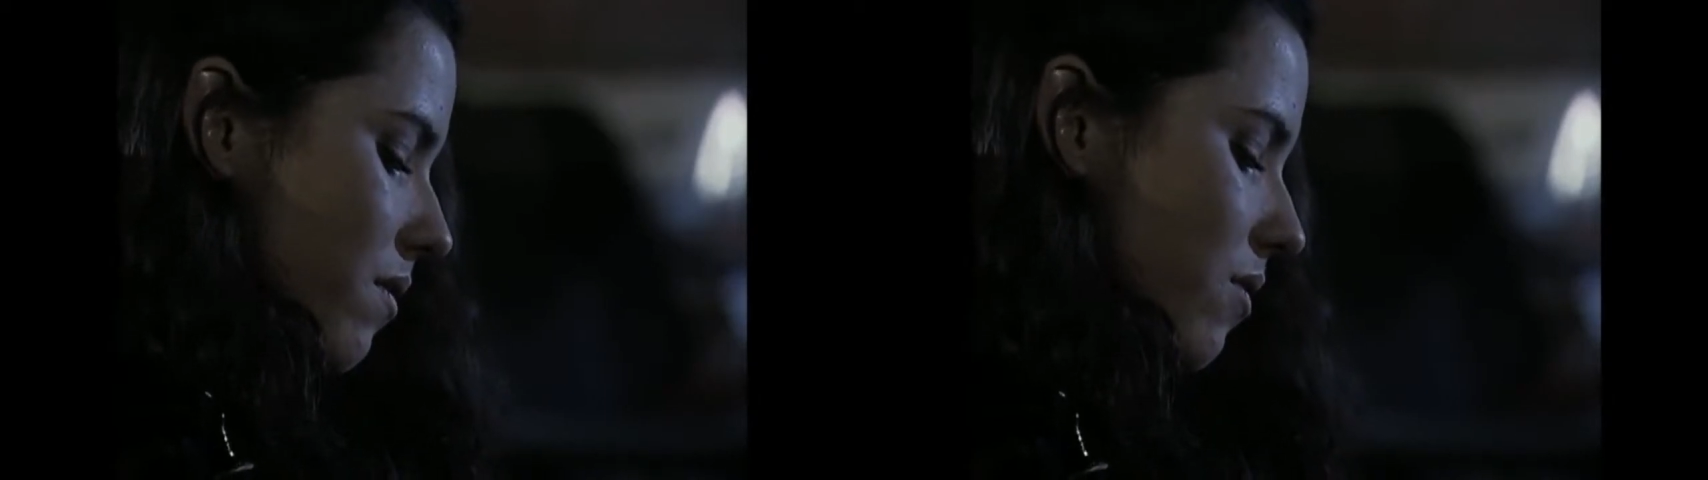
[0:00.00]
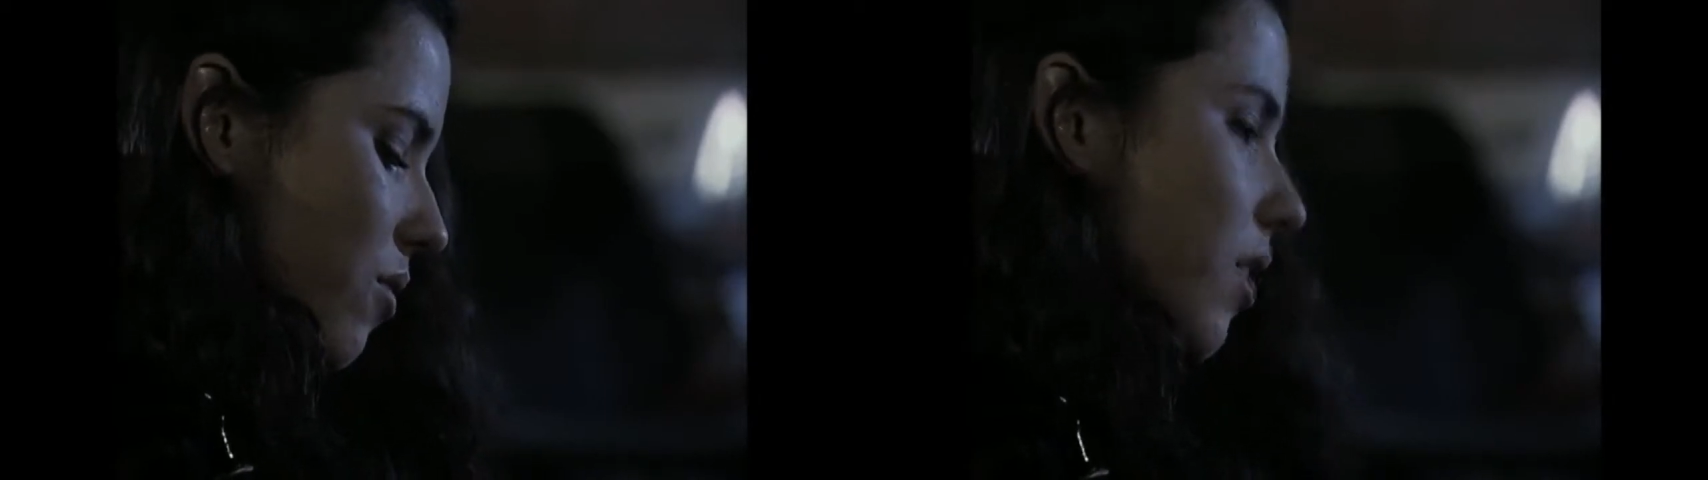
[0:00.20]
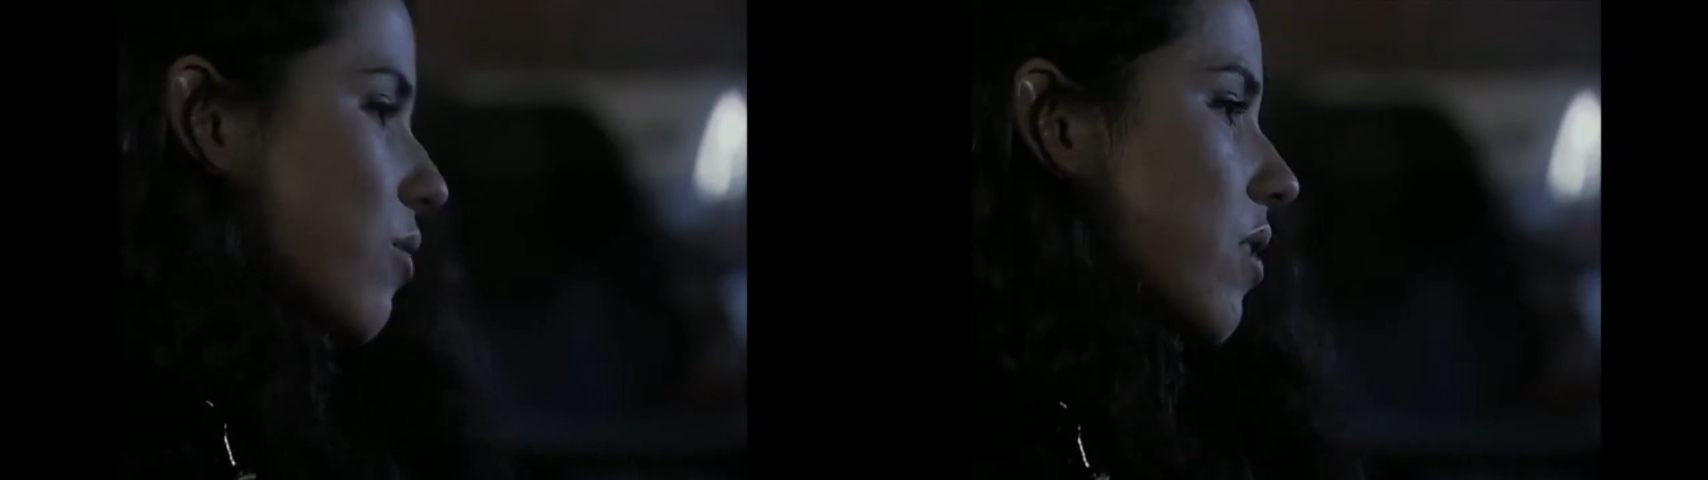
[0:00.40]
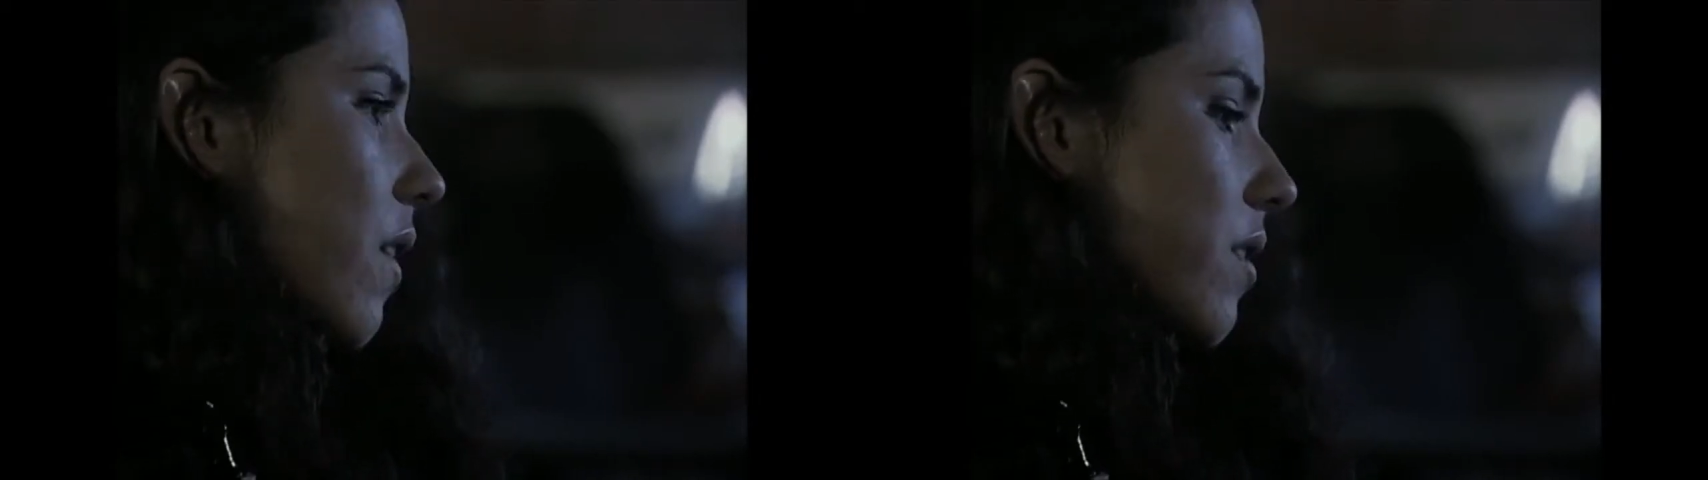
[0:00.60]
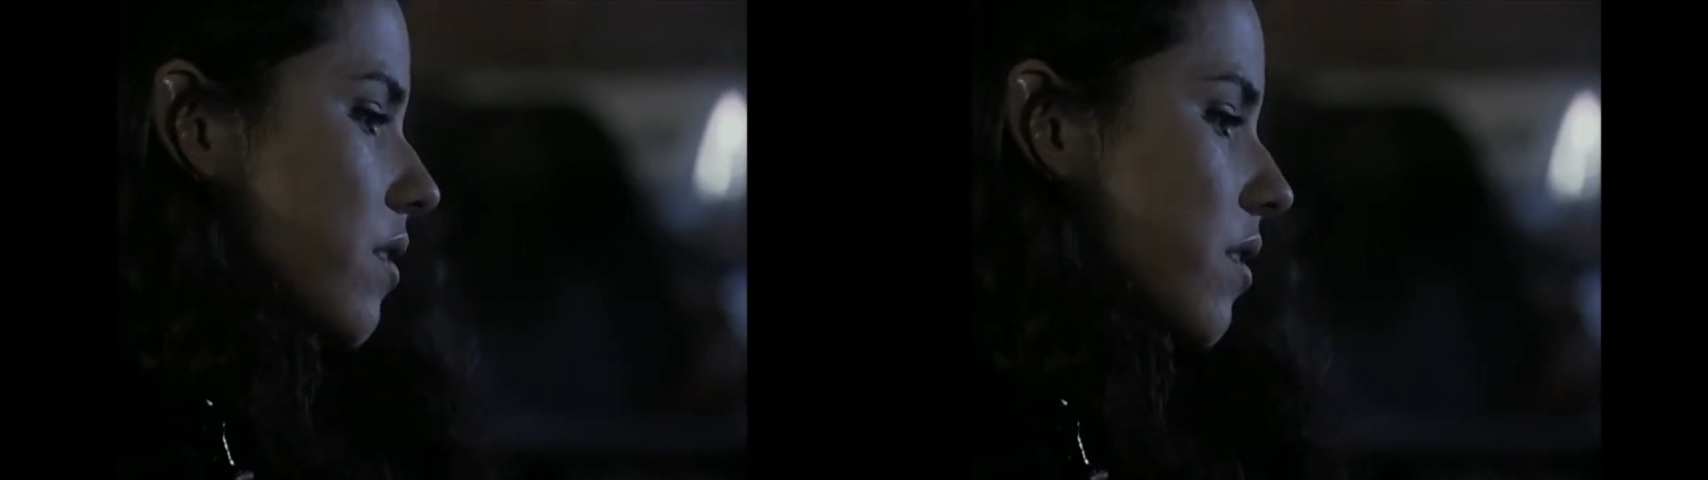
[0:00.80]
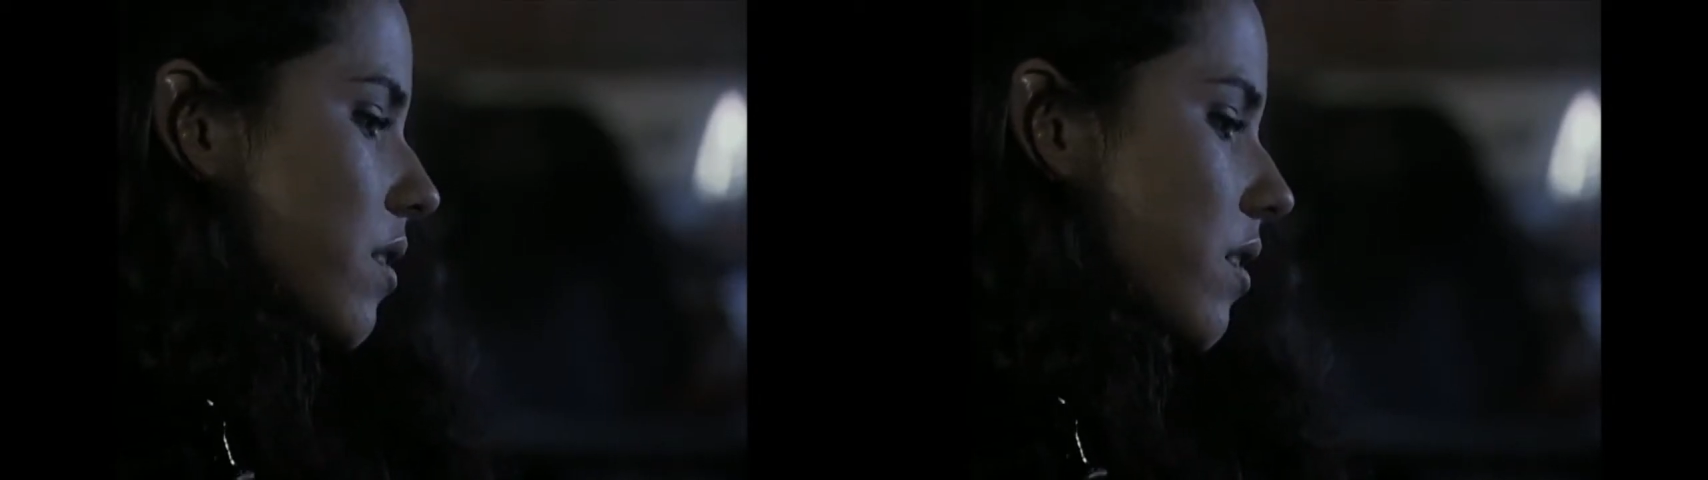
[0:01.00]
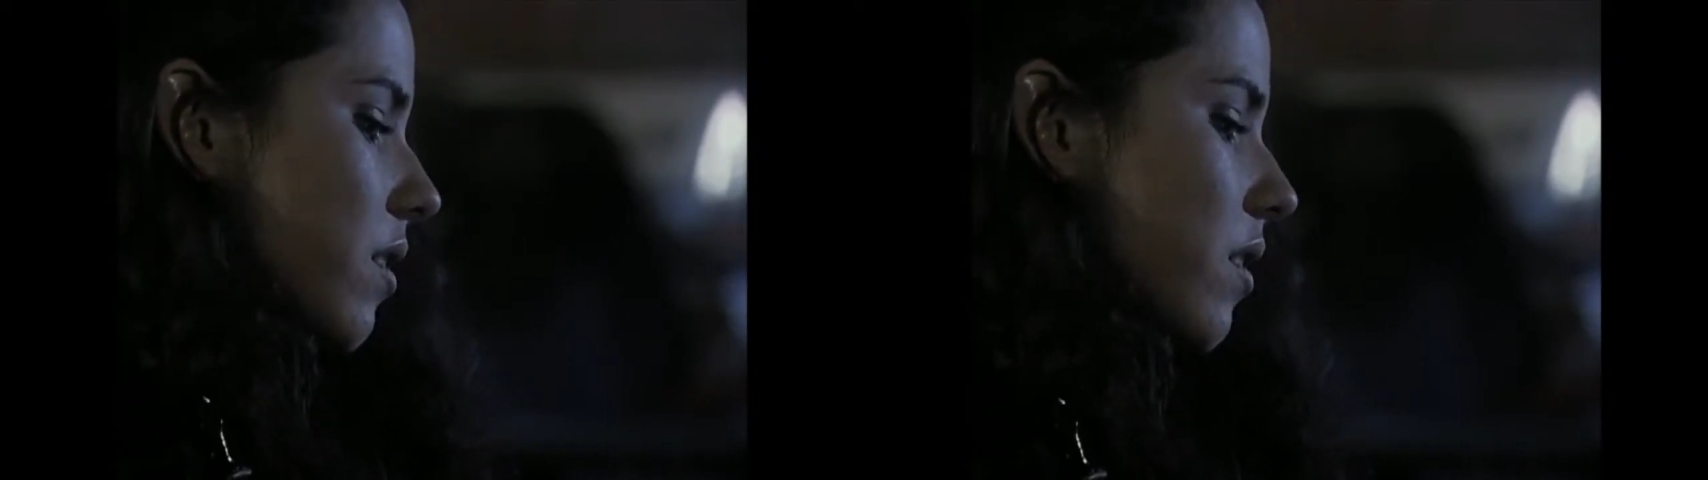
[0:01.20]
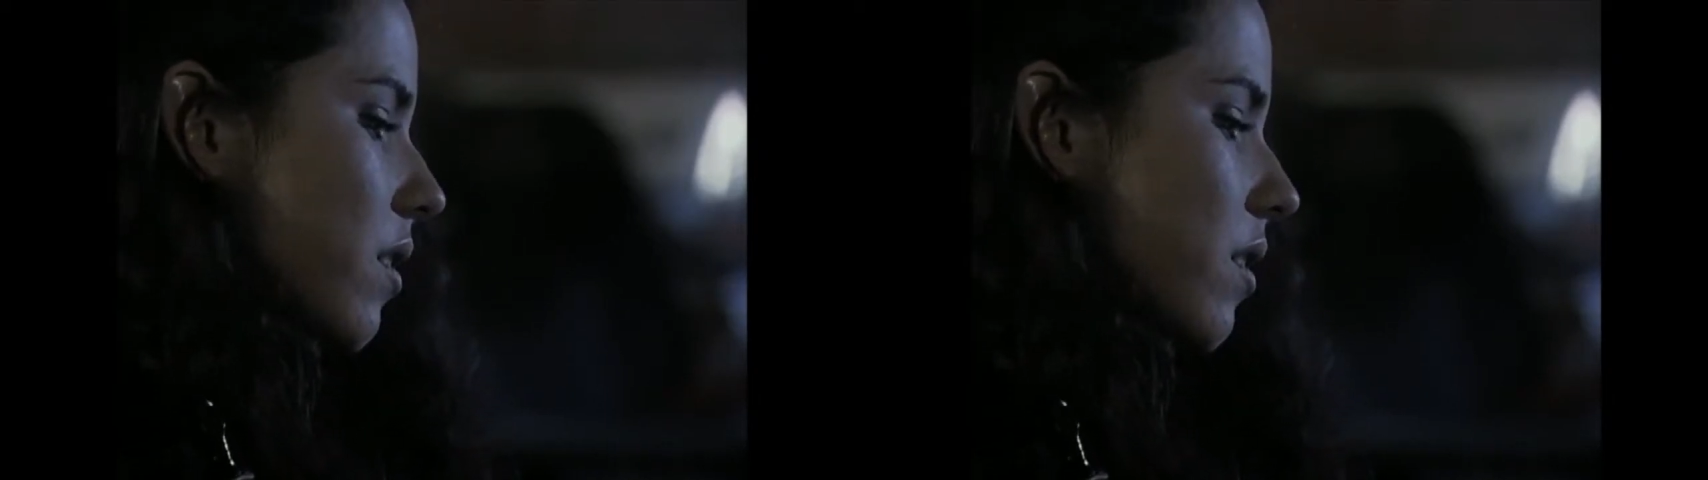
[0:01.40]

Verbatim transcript: yo necesito saber si,